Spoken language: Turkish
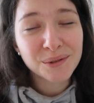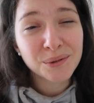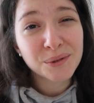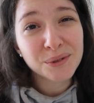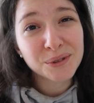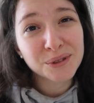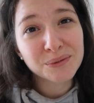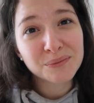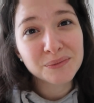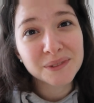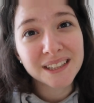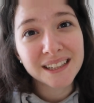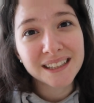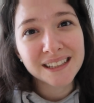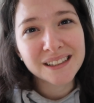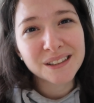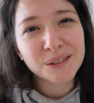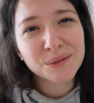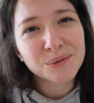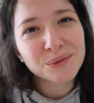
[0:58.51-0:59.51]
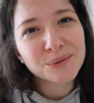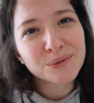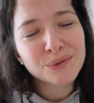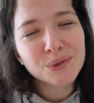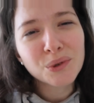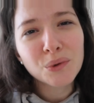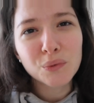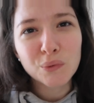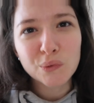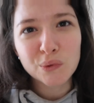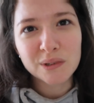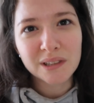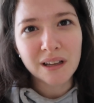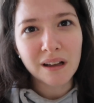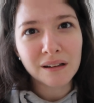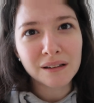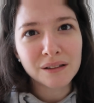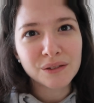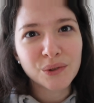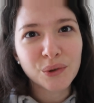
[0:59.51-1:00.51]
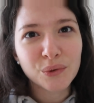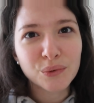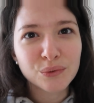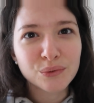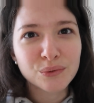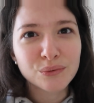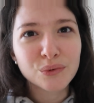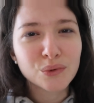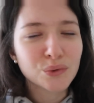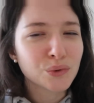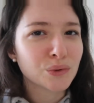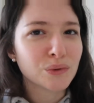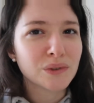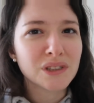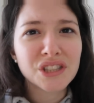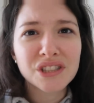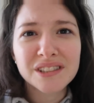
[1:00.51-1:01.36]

Çok hoşumuza gitti. Çok uysal, çok üstlü.